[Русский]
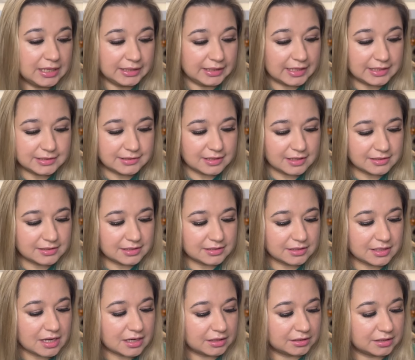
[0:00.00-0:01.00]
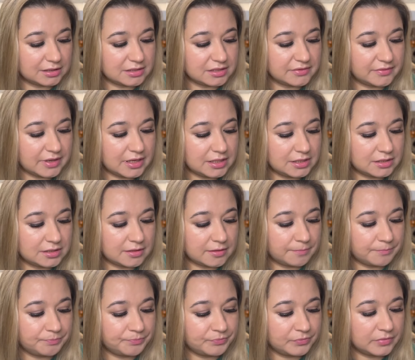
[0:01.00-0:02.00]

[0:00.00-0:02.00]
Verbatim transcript: Я не знаю, кстати, как она называется.